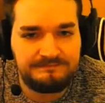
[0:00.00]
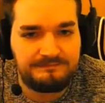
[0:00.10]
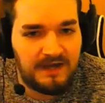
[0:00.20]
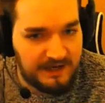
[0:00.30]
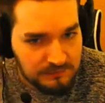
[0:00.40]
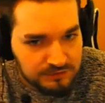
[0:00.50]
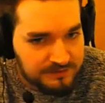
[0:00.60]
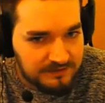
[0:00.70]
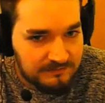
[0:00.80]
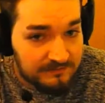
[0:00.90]
Bei einem
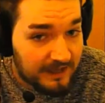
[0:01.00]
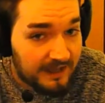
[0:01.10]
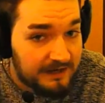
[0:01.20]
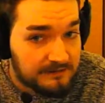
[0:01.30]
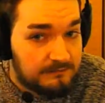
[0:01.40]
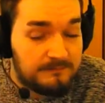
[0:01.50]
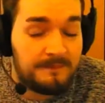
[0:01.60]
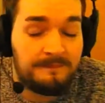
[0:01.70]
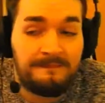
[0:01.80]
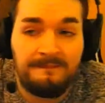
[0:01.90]
Spiel. Bei einem.
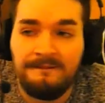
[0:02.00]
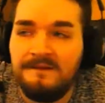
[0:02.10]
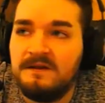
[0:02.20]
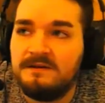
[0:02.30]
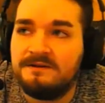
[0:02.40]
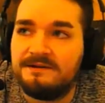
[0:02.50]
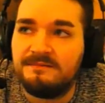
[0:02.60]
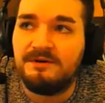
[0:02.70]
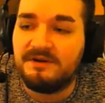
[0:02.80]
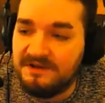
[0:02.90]

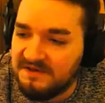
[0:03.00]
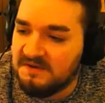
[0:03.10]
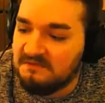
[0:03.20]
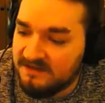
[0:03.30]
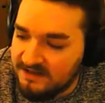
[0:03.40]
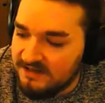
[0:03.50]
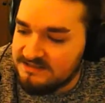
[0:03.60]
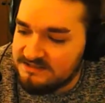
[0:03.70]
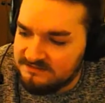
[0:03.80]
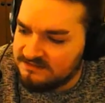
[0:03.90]
Denke mir, okay,
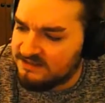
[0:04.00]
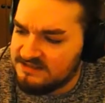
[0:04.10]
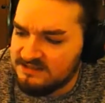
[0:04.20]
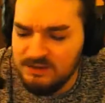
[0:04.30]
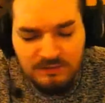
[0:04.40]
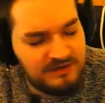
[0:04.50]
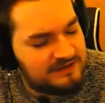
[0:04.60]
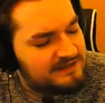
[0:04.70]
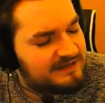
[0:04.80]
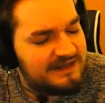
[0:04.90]
krass. Und dann ist die
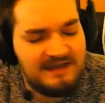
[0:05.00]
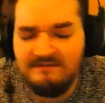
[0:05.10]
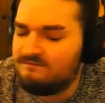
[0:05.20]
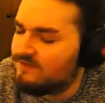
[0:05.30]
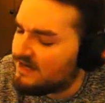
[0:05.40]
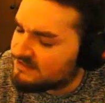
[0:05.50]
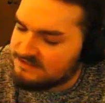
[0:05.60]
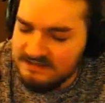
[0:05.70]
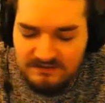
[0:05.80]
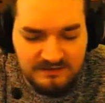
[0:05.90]
Community
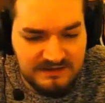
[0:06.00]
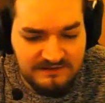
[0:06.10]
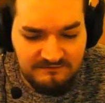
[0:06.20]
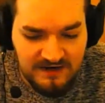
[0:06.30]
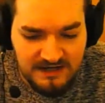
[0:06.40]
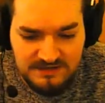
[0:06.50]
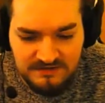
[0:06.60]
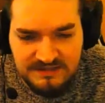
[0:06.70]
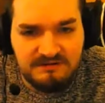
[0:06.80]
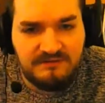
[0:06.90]
gewachsen und gewachsen und
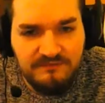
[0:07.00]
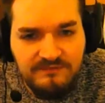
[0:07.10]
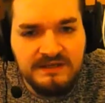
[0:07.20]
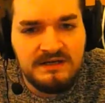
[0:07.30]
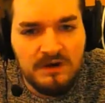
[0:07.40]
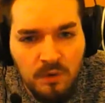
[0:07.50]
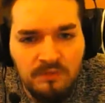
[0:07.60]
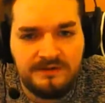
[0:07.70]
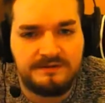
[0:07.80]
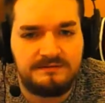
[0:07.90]
jetzt habe ich
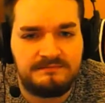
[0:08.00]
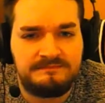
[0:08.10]
400.